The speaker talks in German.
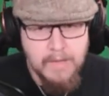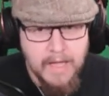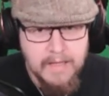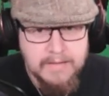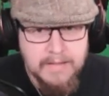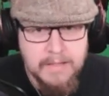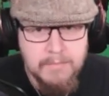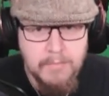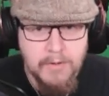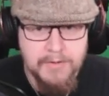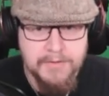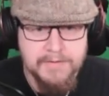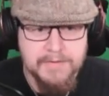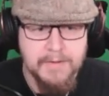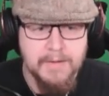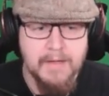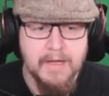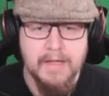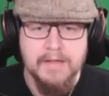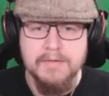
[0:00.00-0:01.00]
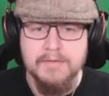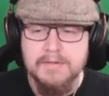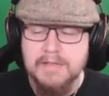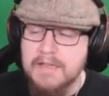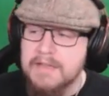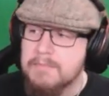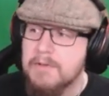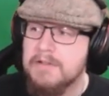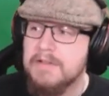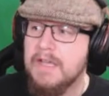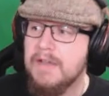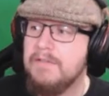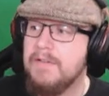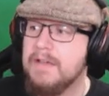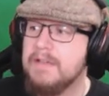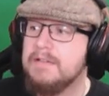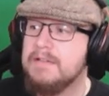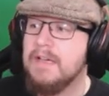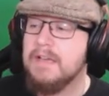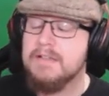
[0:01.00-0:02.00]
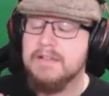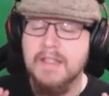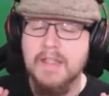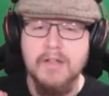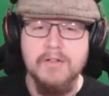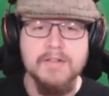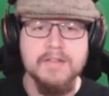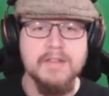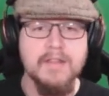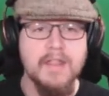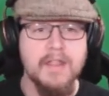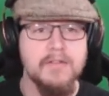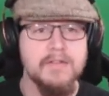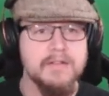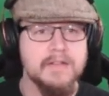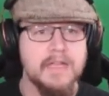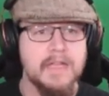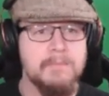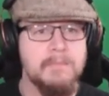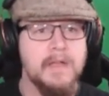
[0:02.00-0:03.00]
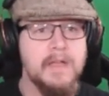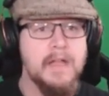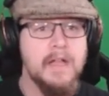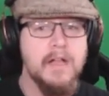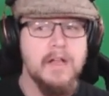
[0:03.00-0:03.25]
denn möchte. Also das möchte ich einfach nach draußen rausgeben.